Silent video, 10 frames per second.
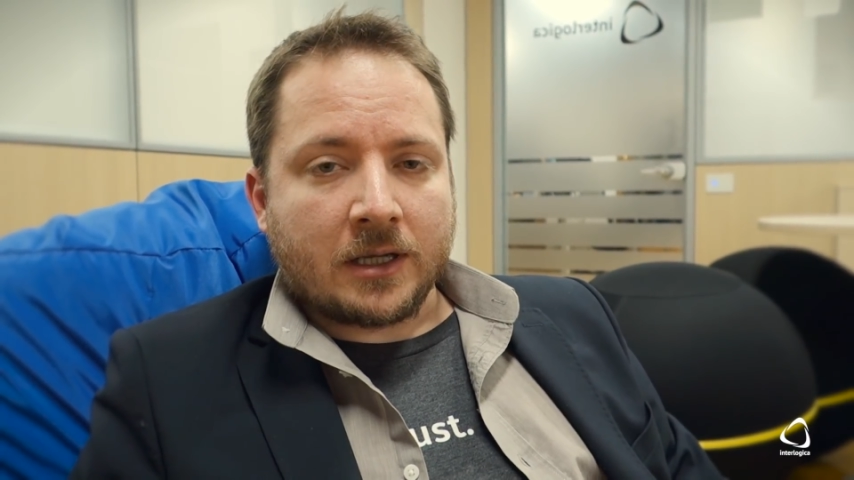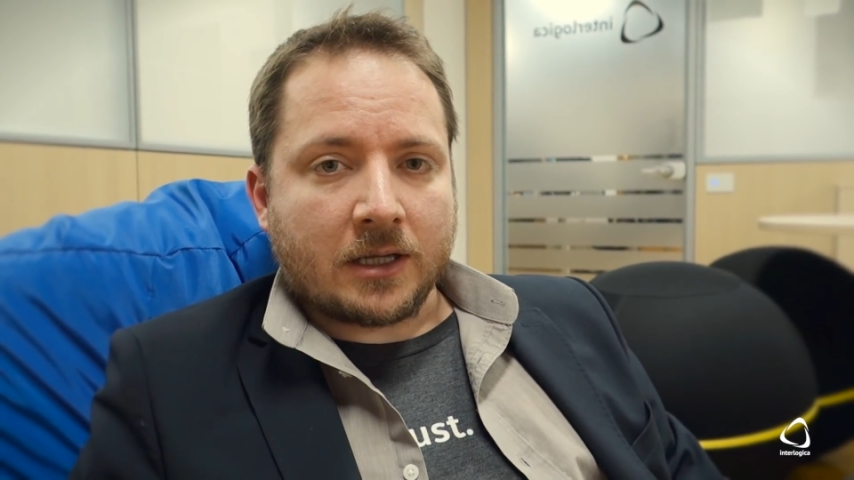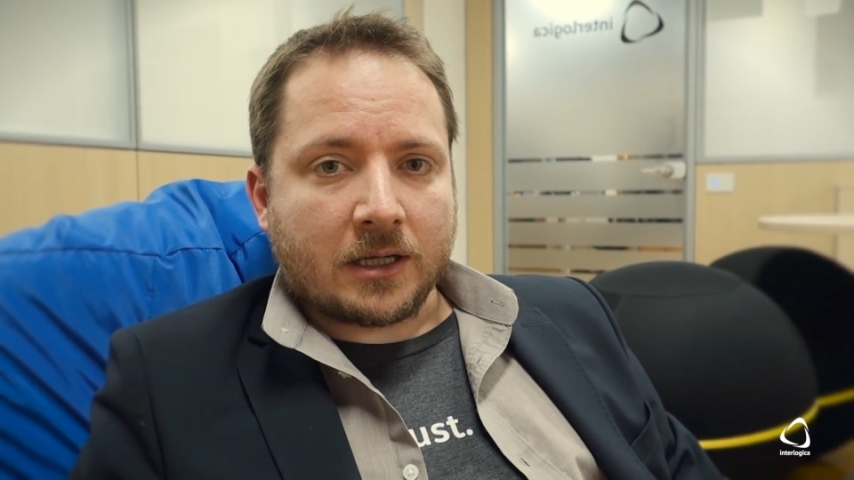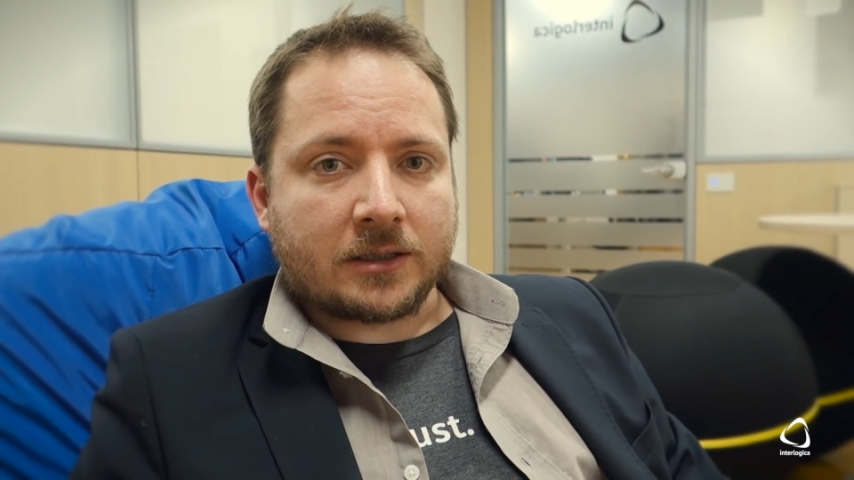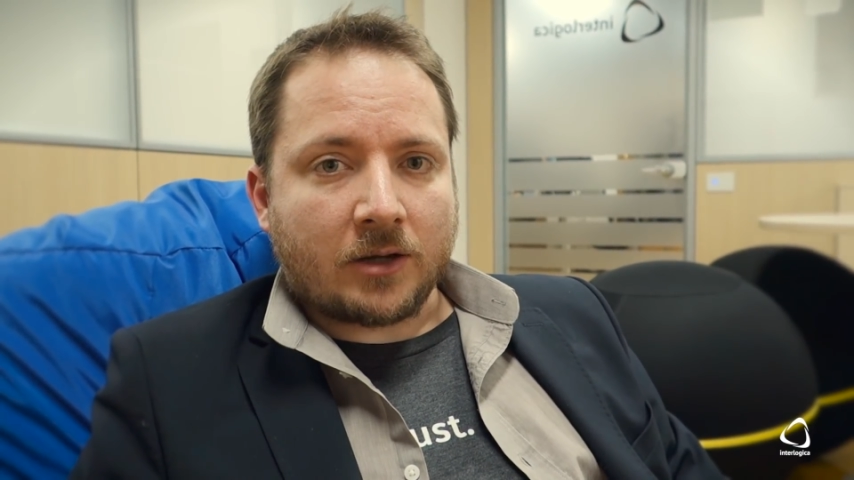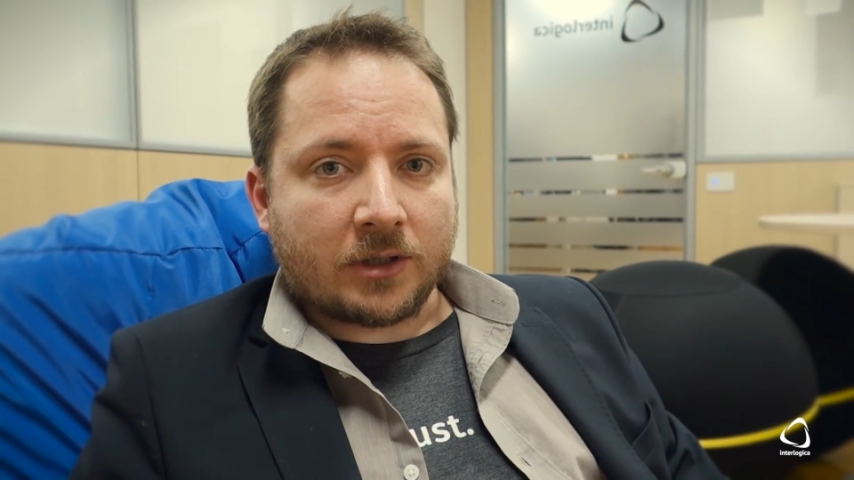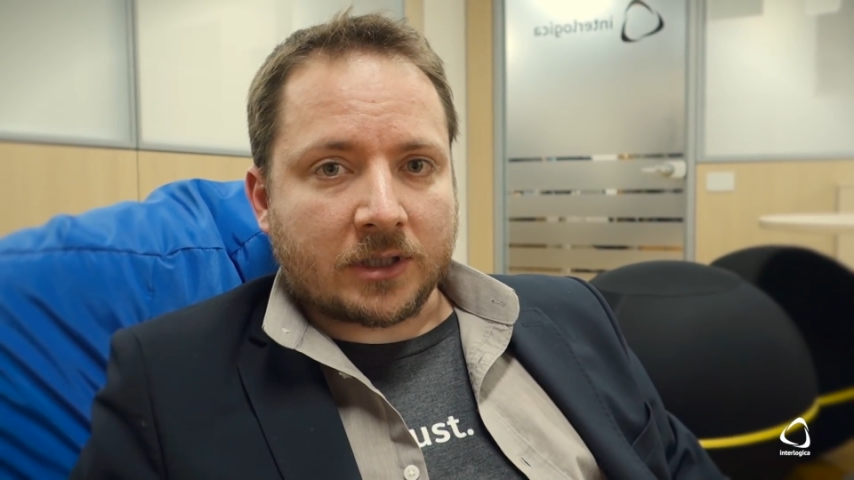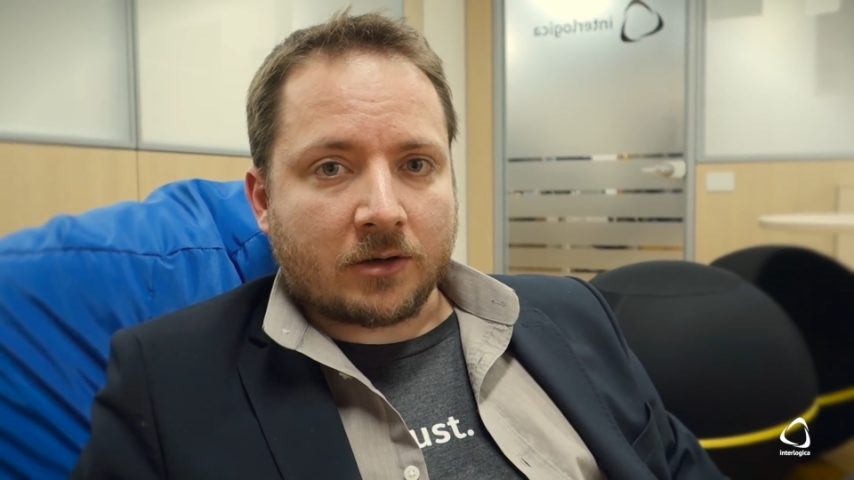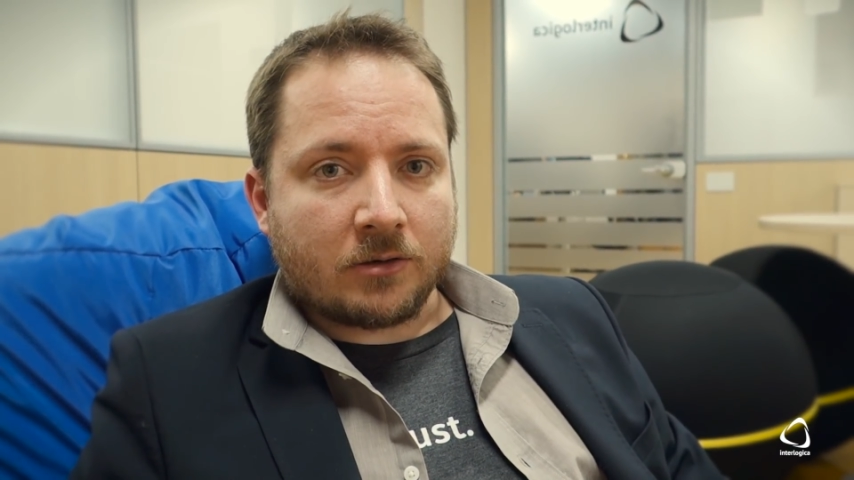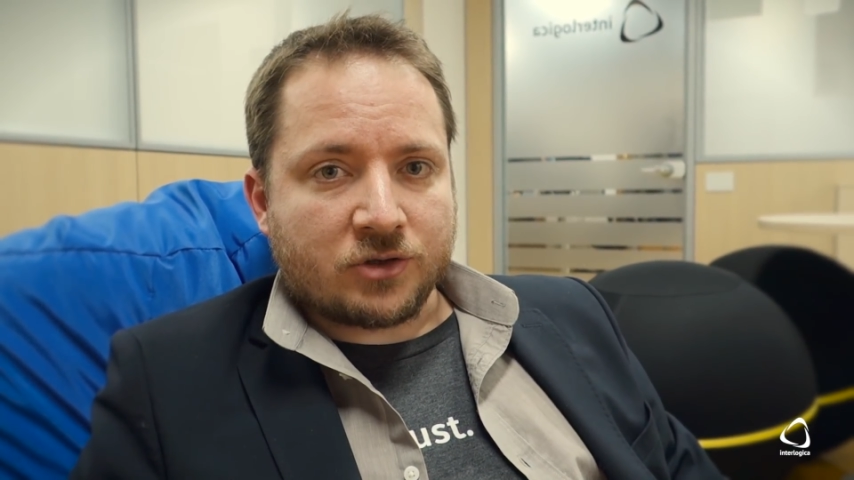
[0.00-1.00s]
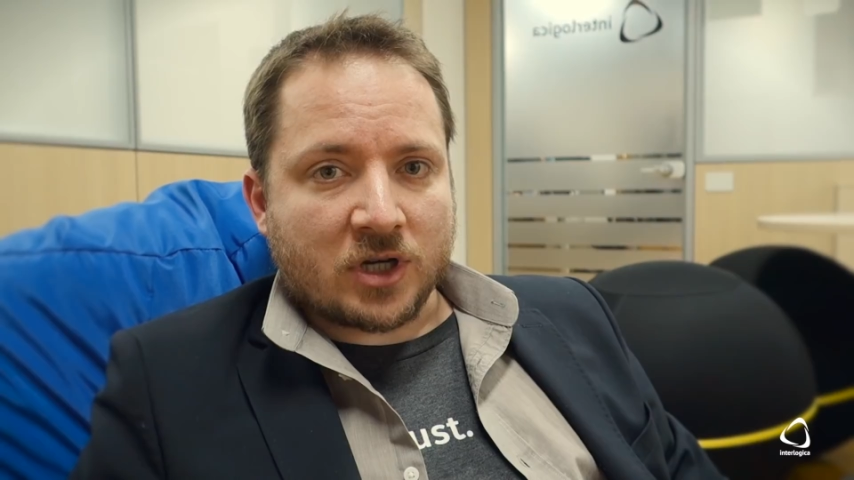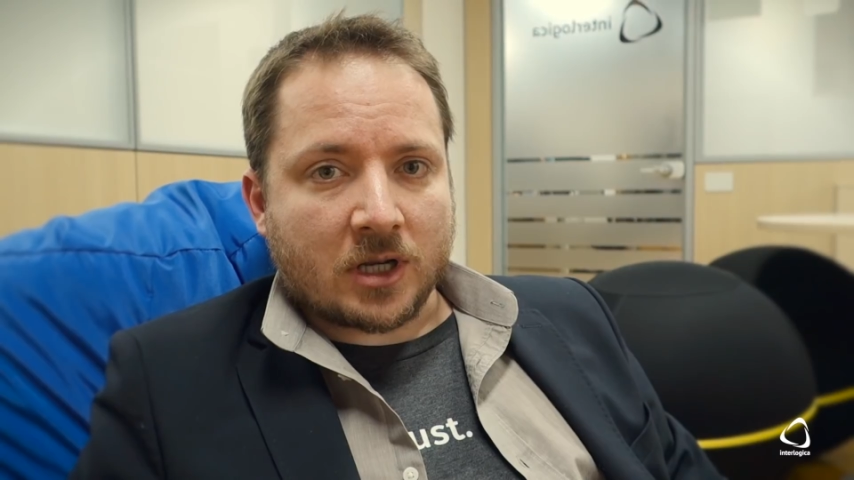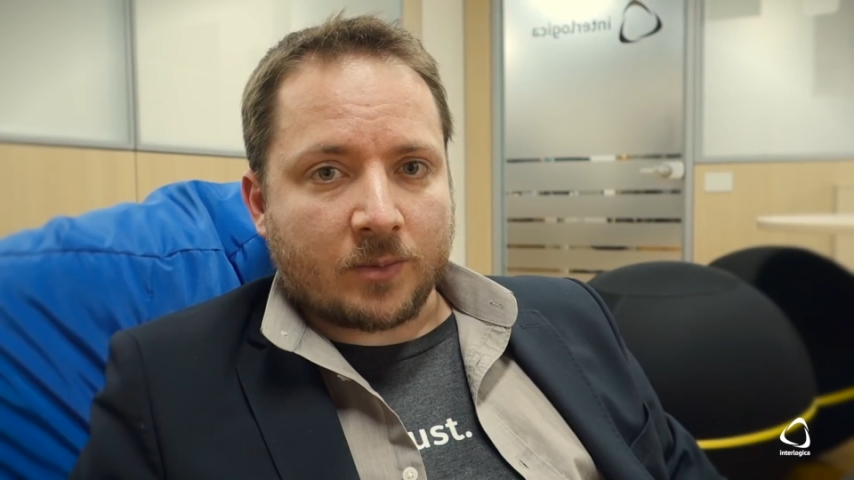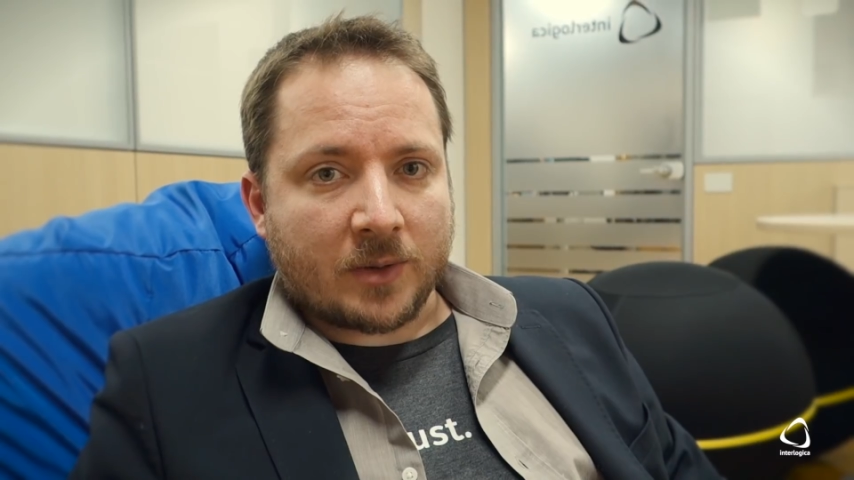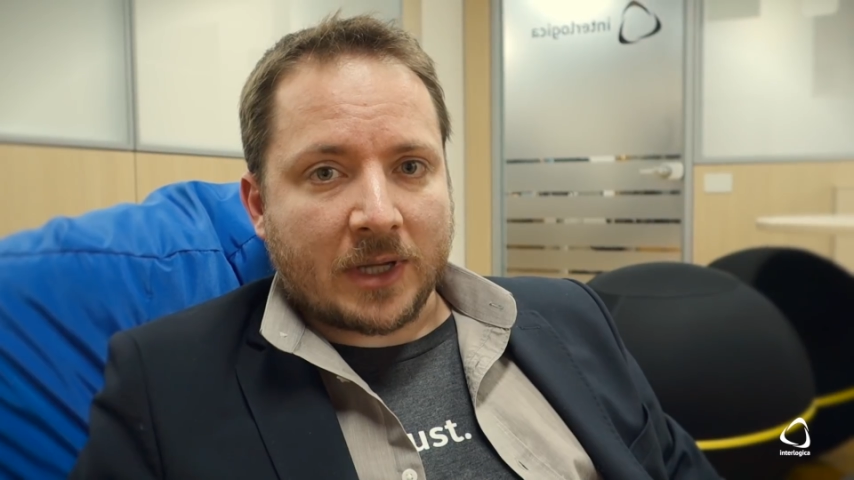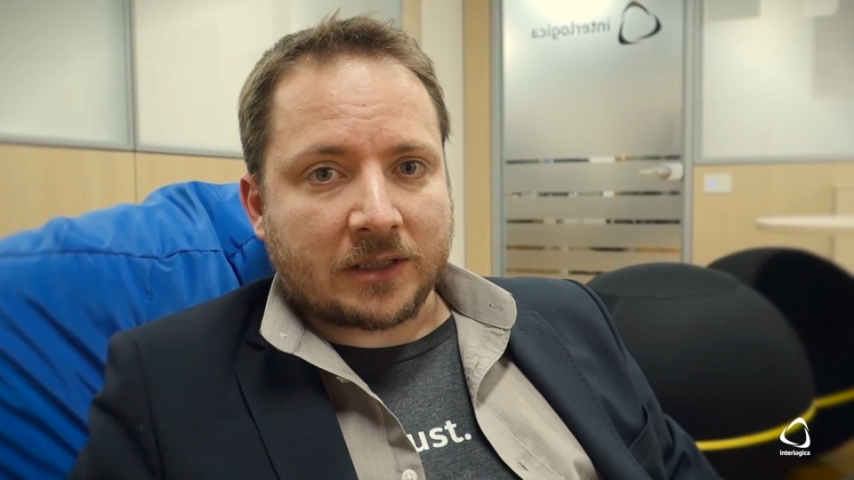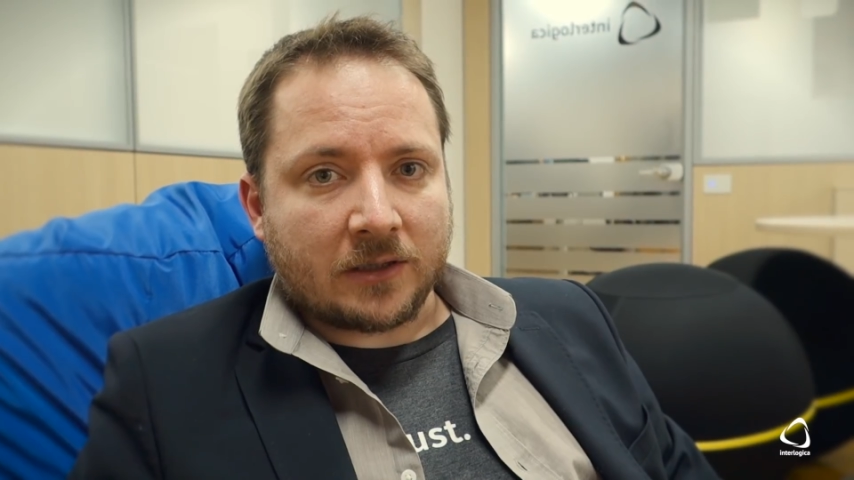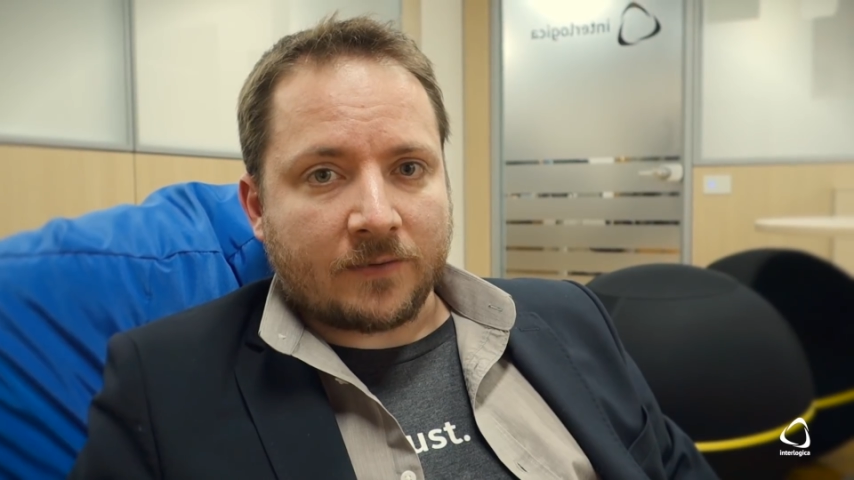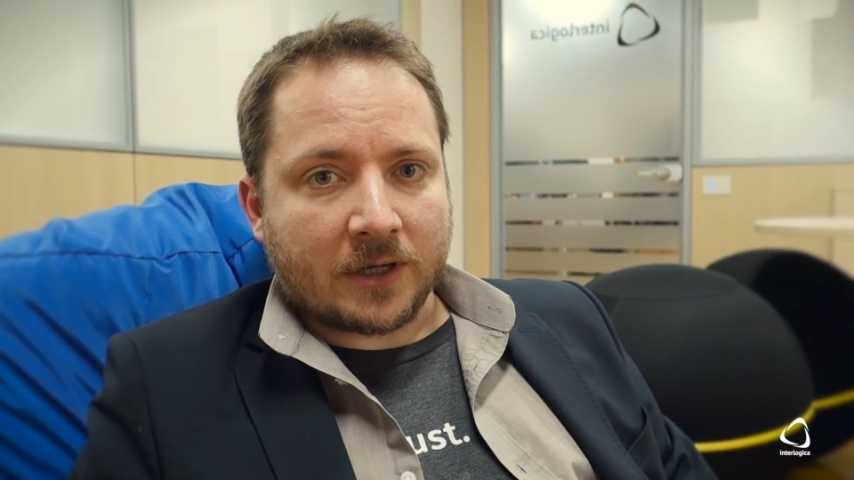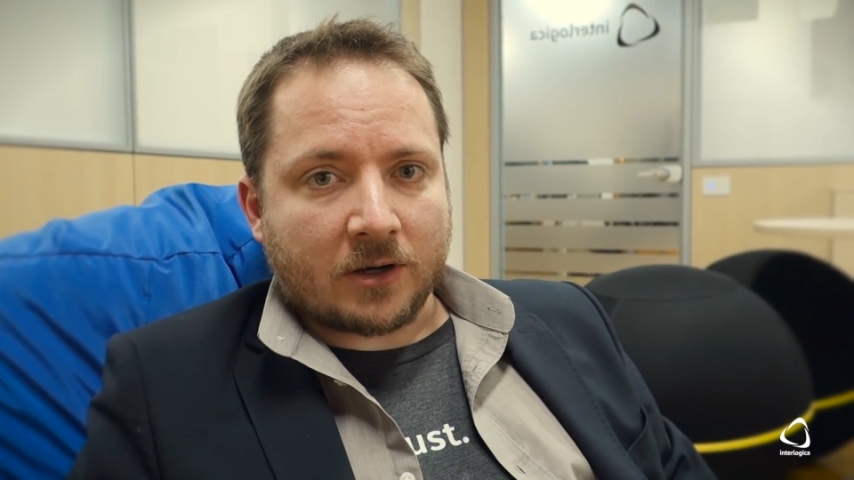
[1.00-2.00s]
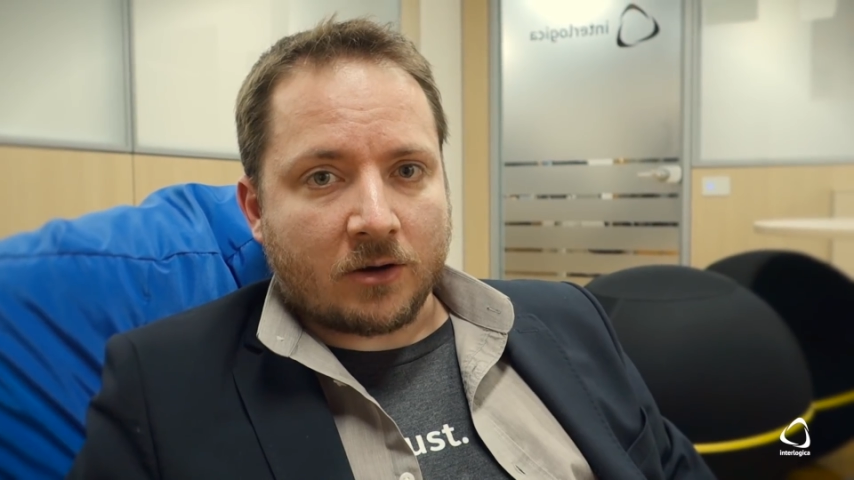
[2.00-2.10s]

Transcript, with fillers: In realtà è una tecnologia che permette di fare